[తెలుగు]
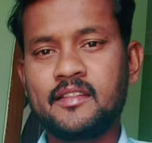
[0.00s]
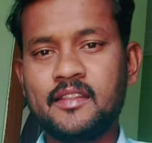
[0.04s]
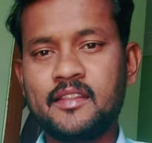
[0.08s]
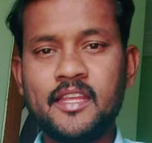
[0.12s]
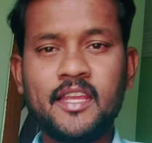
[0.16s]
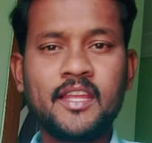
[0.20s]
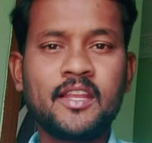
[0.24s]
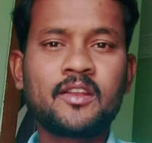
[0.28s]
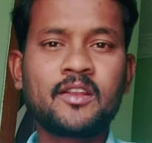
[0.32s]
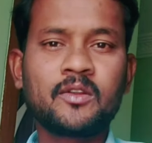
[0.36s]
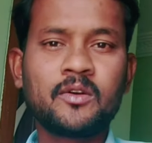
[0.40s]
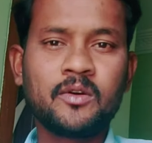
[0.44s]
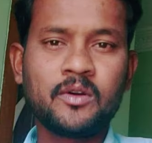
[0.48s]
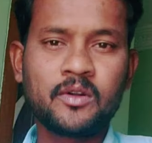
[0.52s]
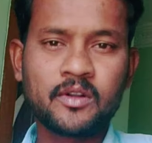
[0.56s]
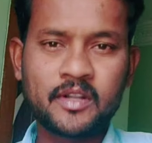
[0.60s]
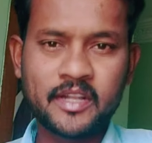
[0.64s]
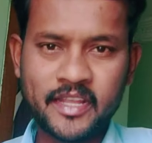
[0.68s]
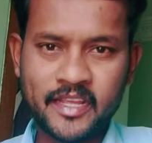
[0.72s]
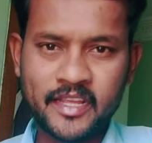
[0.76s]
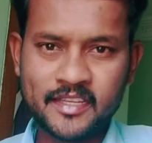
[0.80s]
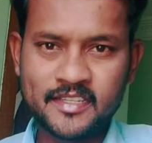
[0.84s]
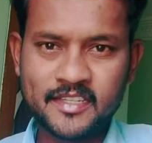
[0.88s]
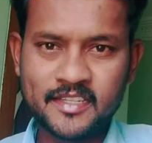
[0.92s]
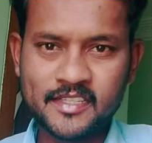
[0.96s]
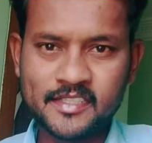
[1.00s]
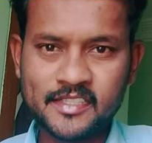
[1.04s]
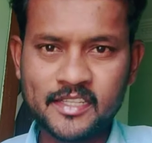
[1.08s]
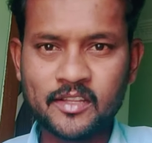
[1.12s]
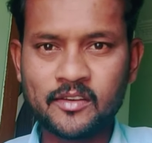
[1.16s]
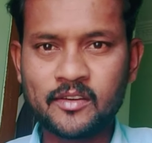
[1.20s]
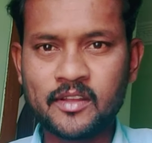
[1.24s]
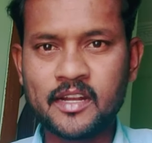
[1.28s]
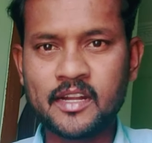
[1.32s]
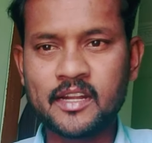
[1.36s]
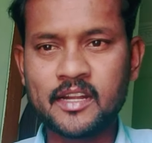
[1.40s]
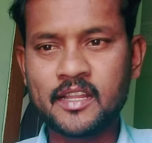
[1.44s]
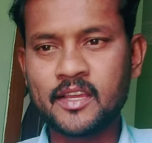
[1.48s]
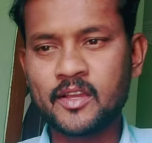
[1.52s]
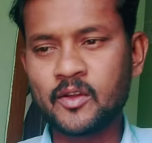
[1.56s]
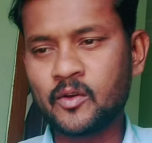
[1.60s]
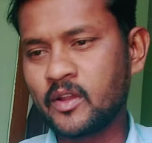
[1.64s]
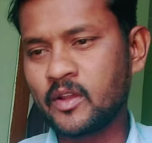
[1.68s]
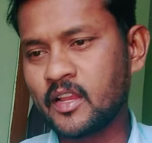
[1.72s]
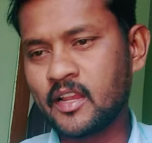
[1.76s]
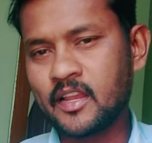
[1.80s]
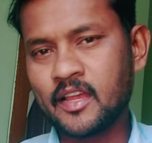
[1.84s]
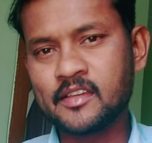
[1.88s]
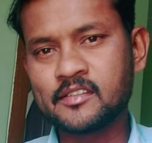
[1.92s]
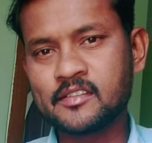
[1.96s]
దీంట్లో టీచ్ చేసేది ఎవరంటే
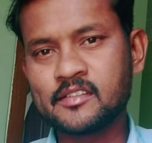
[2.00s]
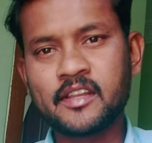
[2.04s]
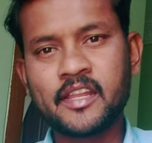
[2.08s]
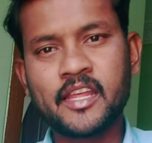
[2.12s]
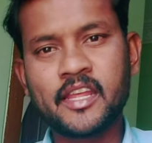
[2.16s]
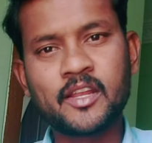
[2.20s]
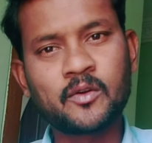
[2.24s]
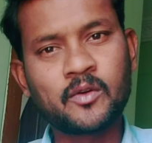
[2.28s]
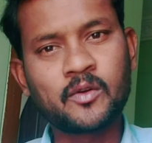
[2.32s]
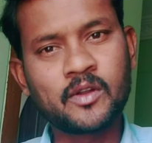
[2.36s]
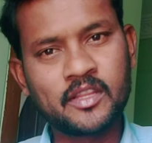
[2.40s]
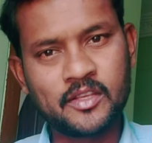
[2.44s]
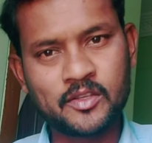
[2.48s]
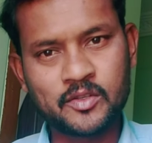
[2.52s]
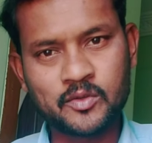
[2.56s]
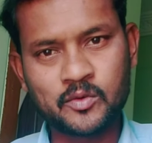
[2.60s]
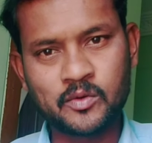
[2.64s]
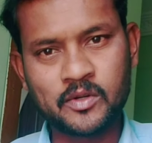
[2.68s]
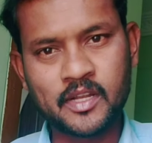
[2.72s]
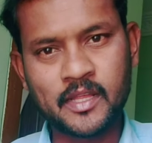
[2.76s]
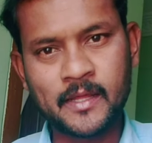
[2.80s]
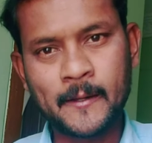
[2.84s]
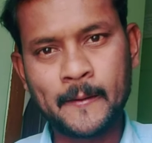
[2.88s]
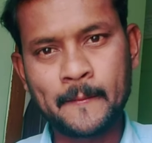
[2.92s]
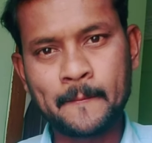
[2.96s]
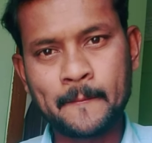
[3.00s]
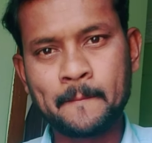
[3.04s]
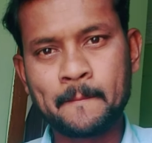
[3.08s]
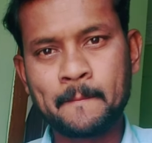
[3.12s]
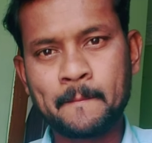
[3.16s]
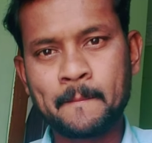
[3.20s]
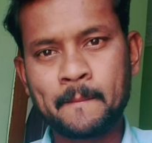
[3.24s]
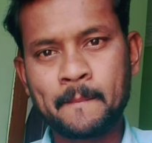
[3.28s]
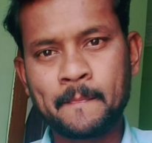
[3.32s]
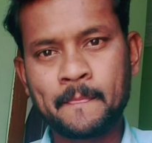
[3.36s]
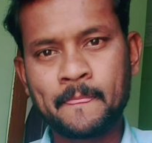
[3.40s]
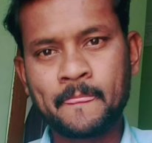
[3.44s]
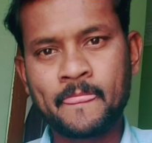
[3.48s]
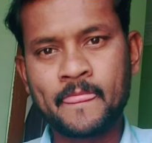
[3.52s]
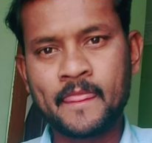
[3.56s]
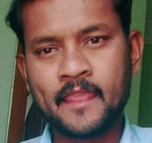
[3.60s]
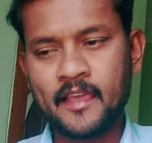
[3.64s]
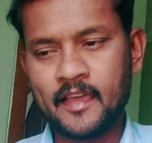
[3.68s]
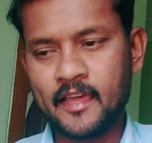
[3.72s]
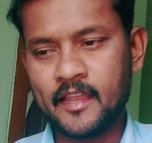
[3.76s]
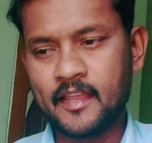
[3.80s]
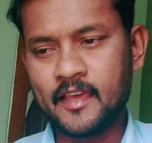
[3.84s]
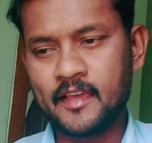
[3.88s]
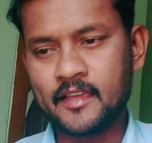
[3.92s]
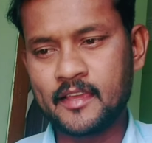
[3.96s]
కొన్ని క్లాసులు నేను కూడా తీసుకుంటా
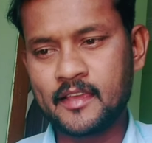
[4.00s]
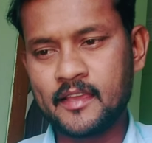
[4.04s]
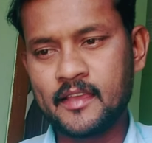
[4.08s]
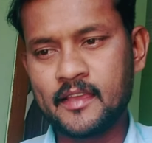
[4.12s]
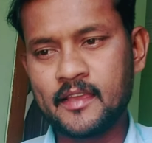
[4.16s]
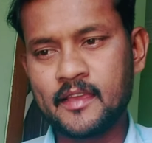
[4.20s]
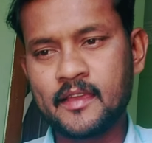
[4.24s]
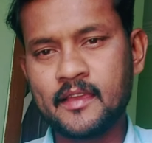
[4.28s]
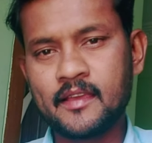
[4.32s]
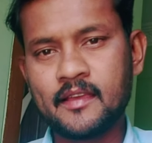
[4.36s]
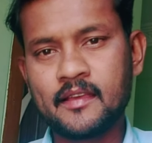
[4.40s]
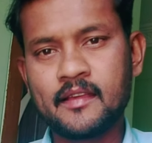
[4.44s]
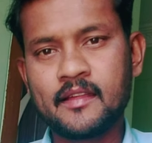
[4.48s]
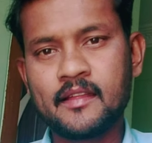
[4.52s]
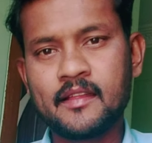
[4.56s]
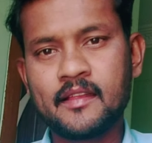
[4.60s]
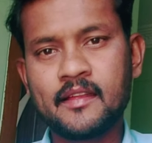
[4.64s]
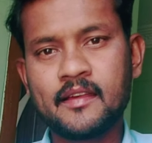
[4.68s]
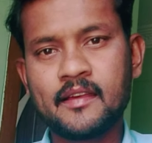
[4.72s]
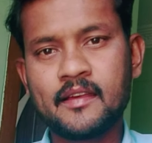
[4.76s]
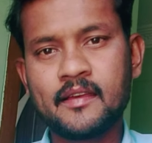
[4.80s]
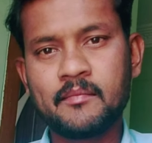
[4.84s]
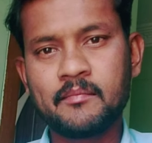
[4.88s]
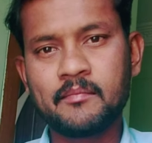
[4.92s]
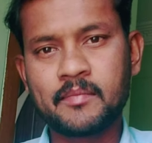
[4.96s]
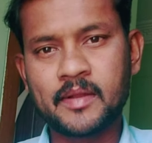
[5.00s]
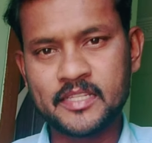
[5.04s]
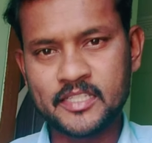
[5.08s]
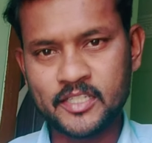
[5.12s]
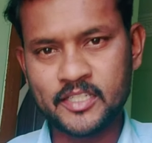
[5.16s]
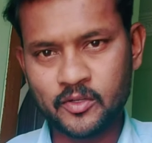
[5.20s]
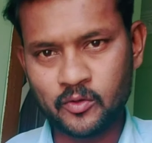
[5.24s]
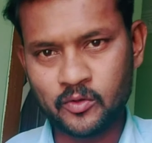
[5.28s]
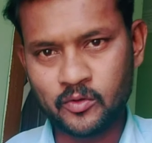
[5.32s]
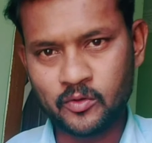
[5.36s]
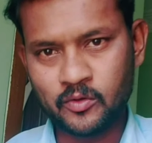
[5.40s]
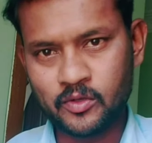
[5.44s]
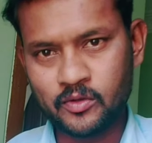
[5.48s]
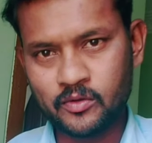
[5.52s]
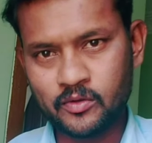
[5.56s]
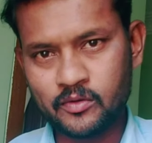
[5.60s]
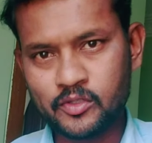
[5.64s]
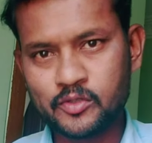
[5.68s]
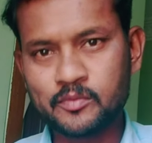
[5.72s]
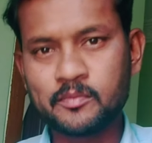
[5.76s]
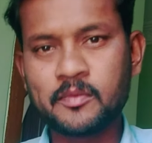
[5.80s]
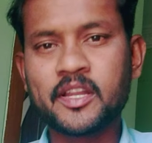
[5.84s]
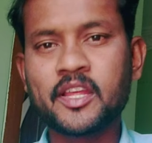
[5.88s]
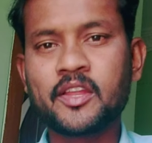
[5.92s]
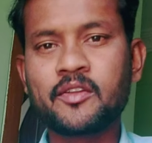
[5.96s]
అలాగే ప్రజెంట్
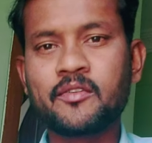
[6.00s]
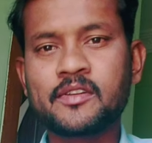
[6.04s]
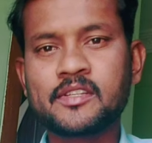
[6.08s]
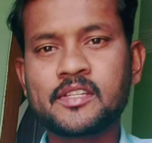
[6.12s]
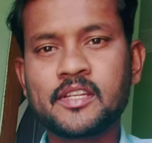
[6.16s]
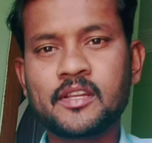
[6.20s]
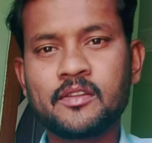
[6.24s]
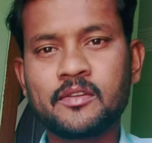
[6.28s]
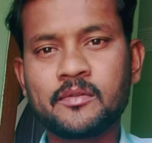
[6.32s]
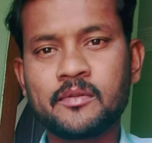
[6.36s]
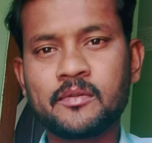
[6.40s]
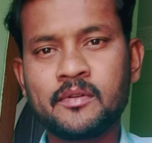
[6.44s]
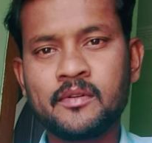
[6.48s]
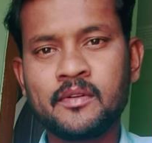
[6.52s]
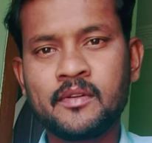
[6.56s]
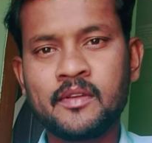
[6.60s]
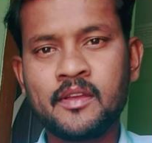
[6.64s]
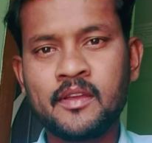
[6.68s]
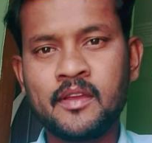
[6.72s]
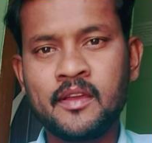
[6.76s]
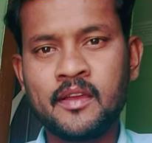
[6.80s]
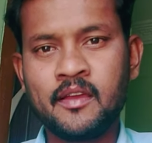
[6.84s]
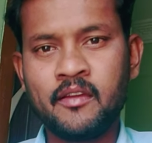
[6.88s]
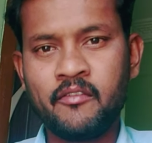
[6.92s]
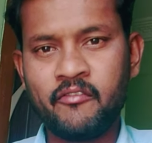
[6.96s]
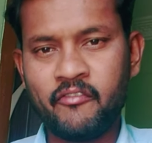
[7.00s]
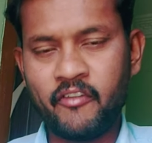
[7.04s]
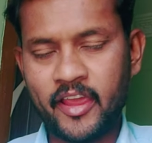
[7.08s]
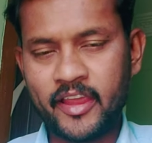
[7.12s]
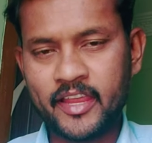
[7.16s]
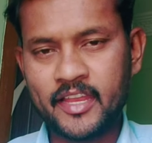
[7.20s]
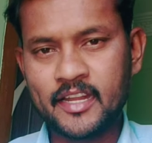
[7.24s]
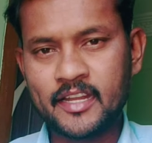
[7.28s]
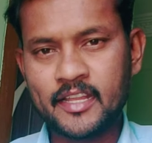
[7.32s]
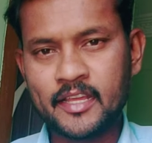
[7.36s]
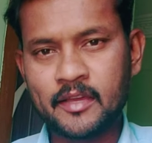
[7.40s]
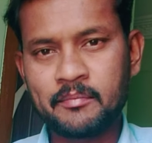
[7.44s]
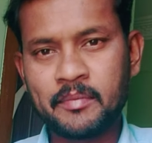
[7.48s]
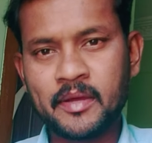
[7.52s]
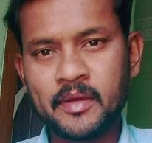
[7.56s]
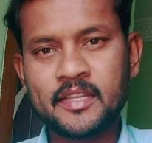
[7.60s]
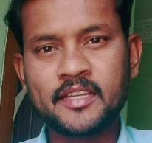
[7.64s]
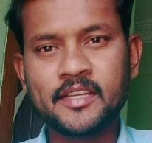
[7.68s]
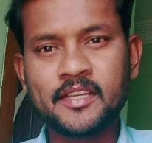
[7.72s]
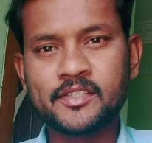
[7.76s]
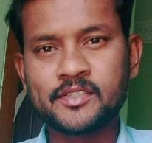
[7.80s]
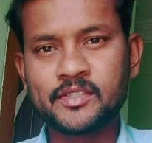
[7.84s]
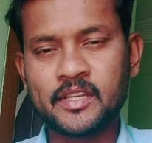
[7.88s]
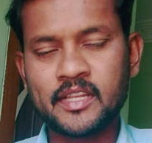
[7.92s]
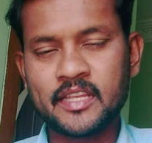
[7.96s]
ఉస్మానియా యూనివర్సిటీలో ఫ్యాకల్టీగా
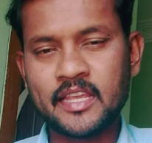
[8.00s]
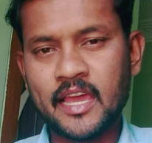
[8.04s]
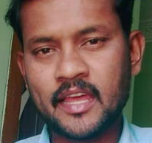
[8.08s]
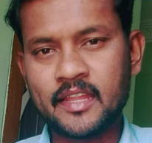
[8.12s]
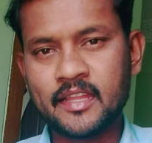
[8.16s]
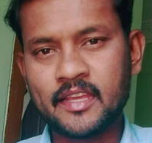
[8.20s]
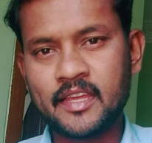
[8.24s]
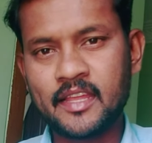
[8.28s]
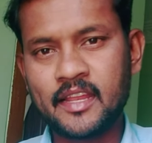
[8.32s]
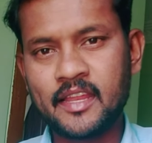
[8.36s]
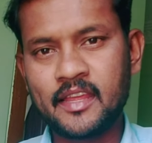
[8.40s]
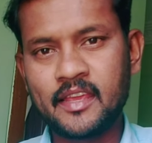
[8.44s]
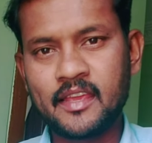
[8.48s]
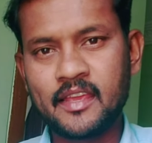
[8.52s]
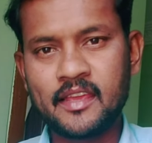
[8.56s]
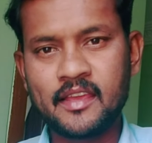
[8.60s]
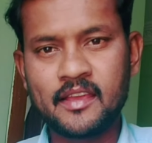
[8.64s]
పనిచేస్తున్న యాదగిరి